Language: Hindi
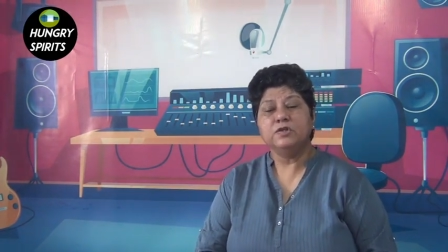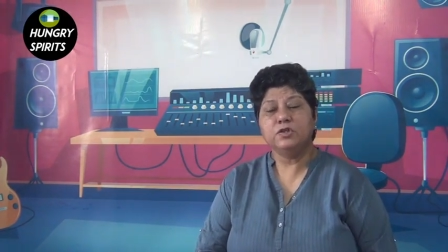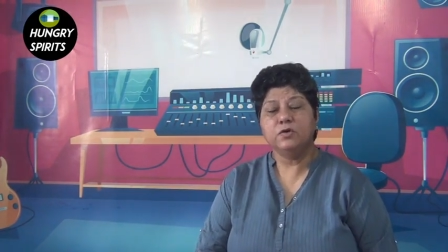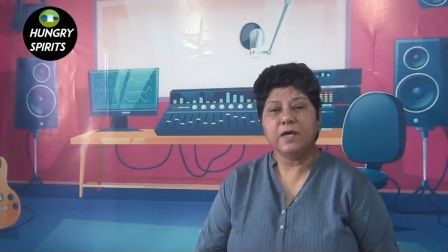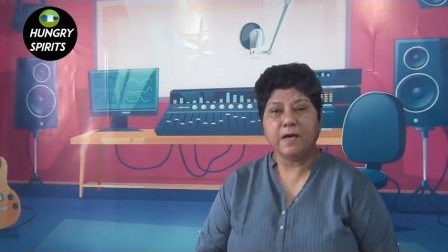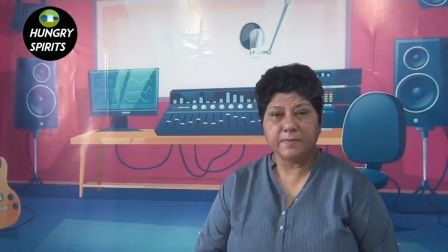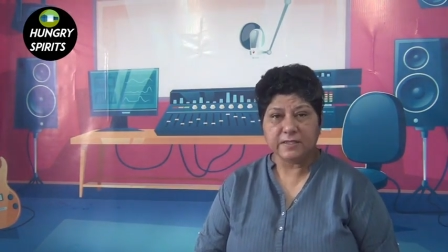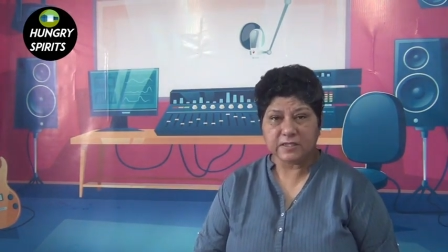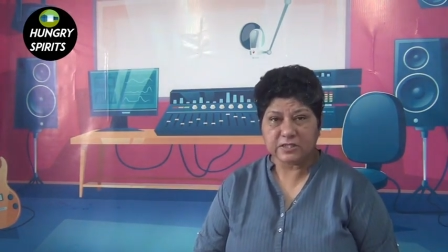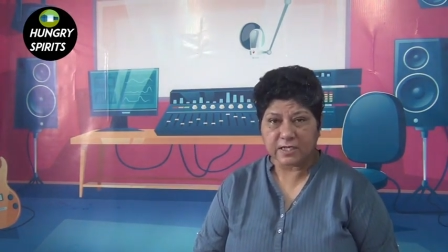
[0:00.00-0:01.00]
जिन्होंने अभी
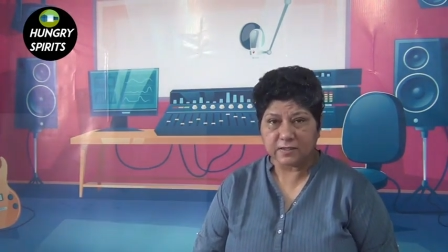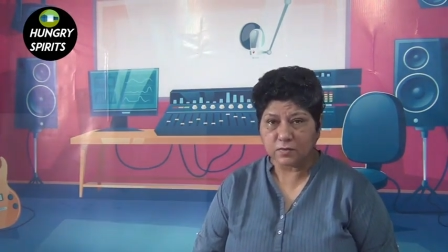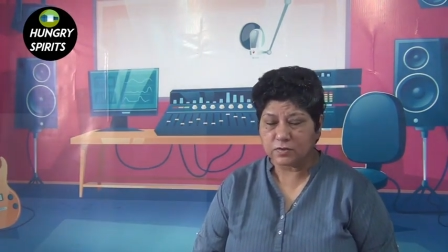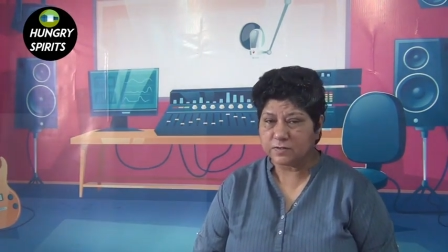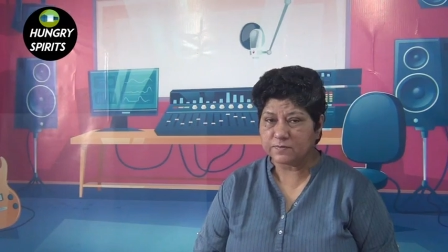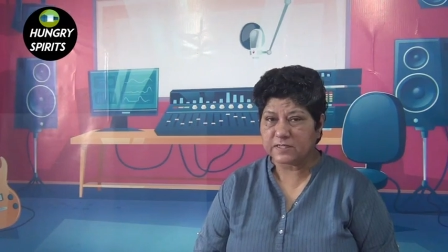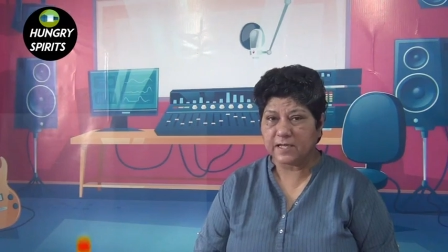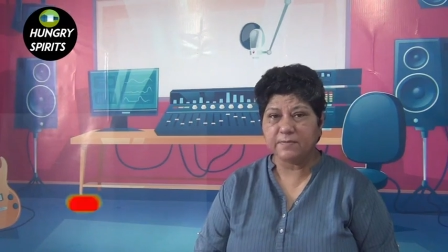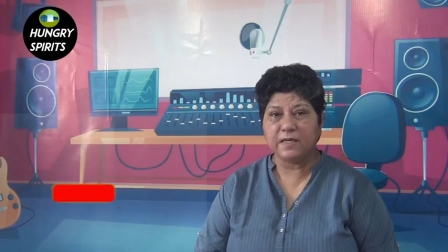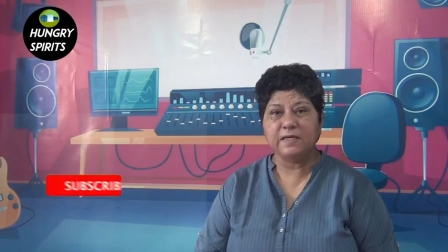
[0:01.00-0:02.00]
तक चैनल को
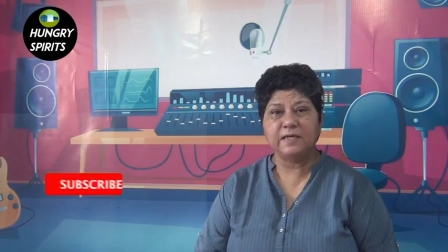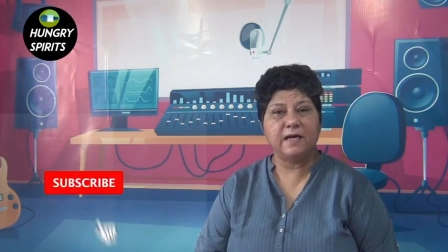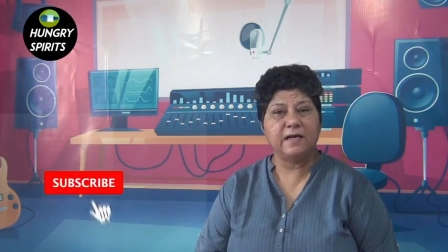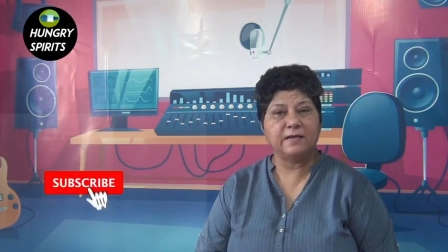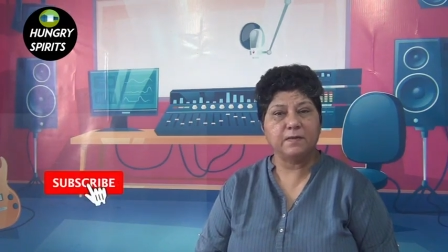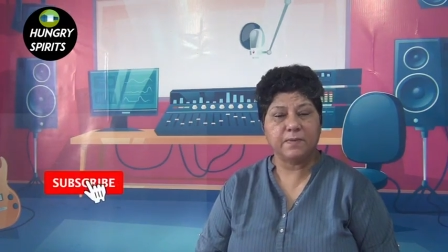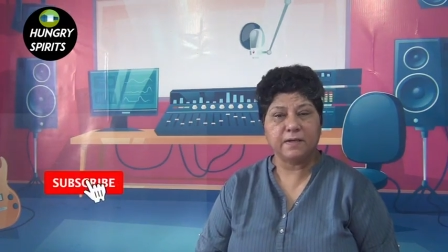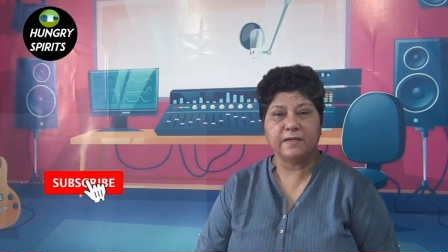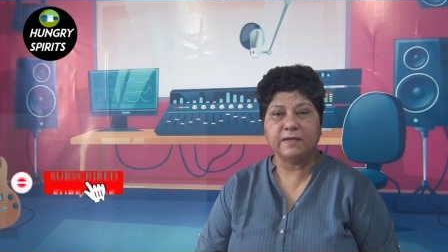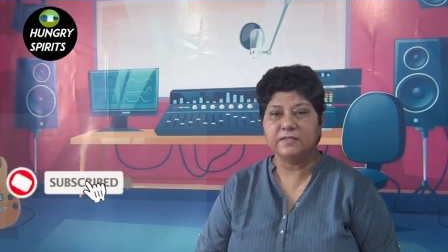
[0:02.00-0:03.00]
सब्सक्राइब नहीं किया है कृपया
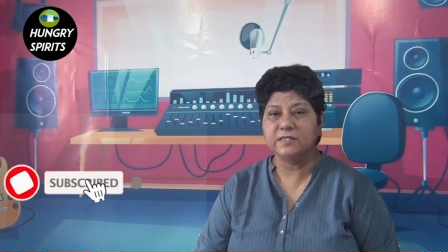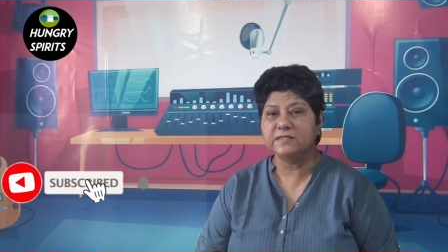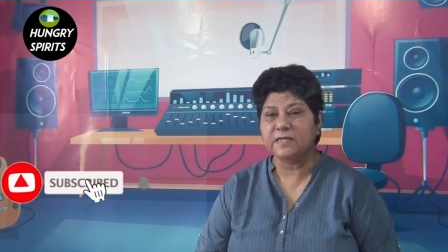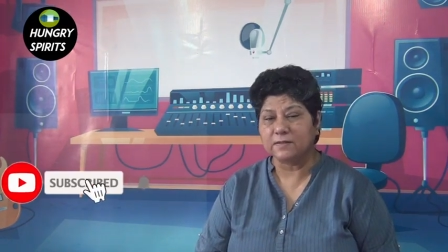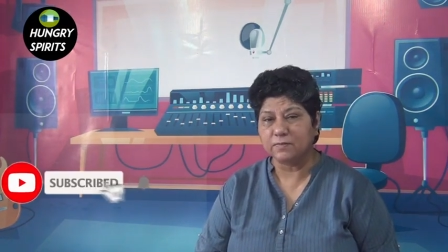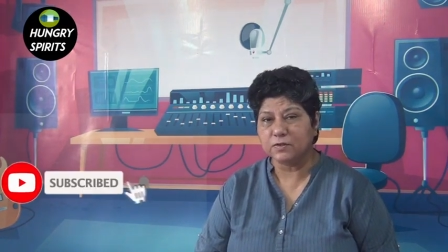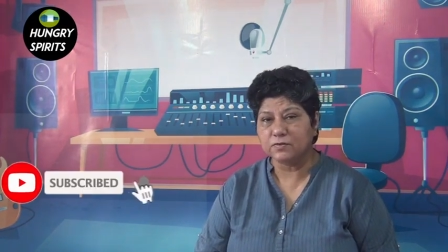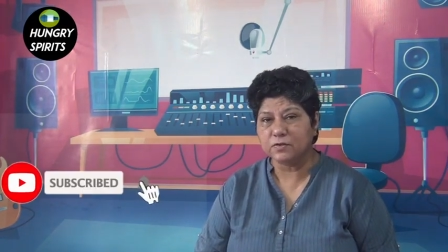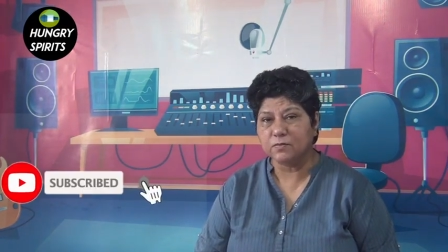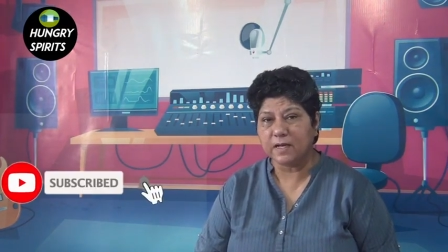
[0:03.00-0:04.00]
कर लीजिए साथ में
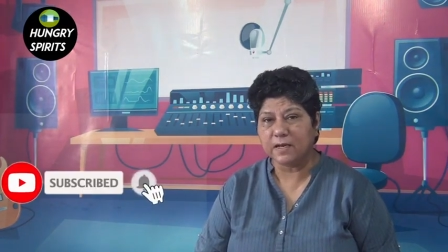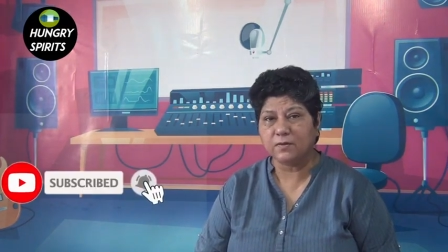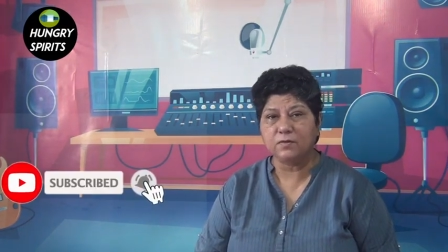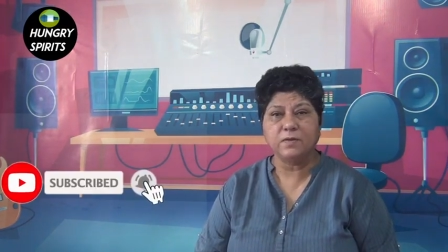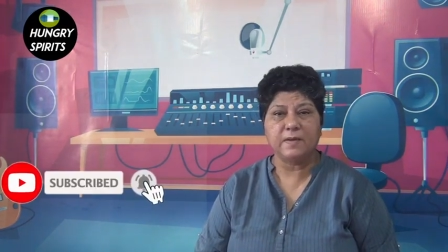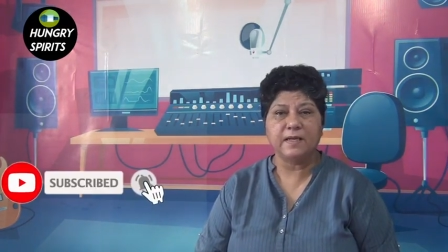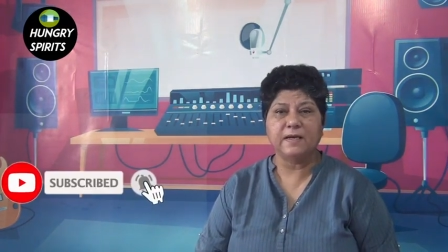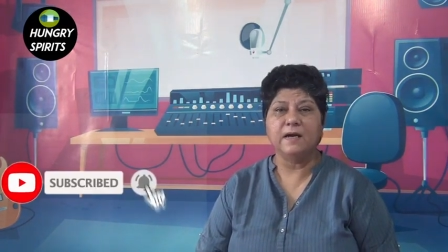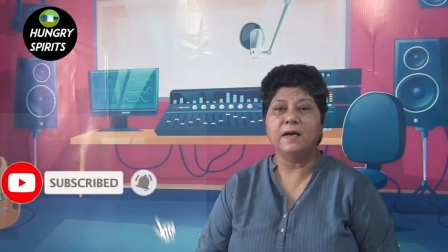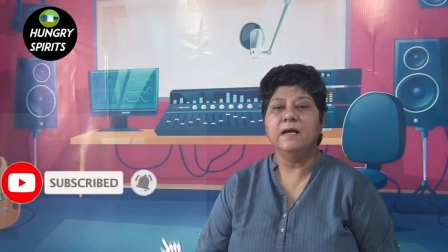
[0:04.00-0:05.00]
दोस्तों बेल आइकन
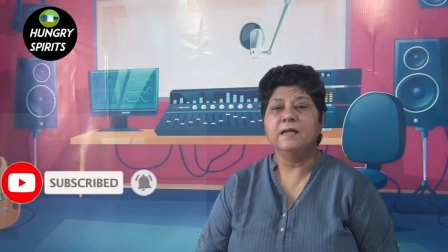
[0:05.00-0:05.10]
दबाइएगा